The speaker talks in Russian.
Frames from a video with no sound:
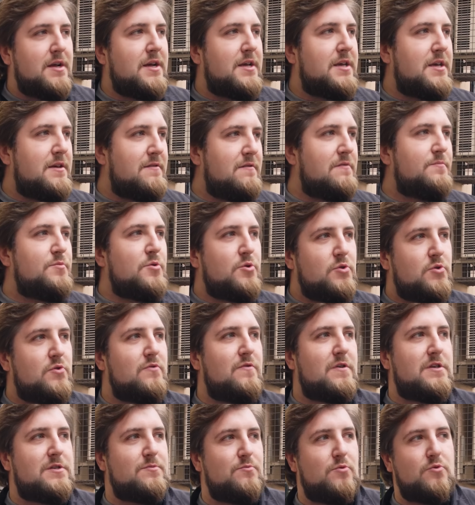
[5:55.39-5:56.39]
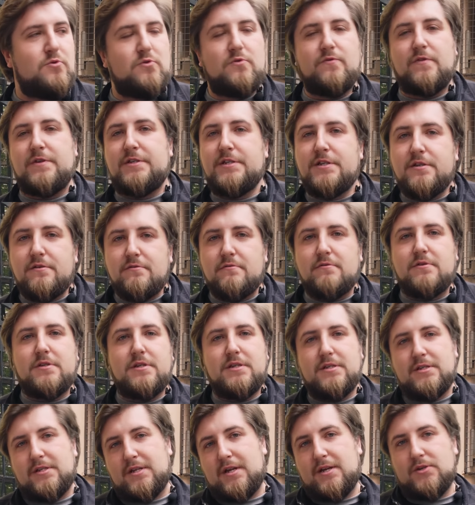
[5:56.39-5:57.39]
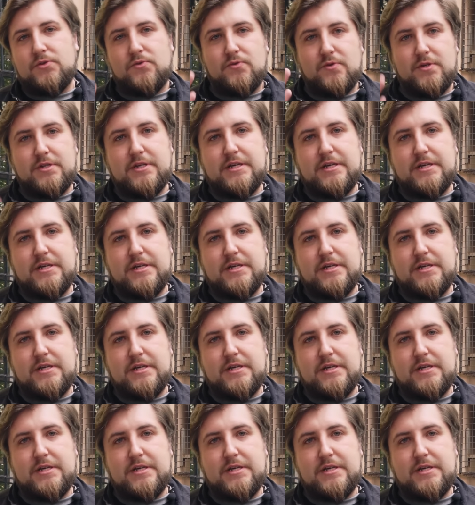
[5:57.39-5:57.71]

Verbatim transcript: какие вопросы у вас могут возникнуть и сразу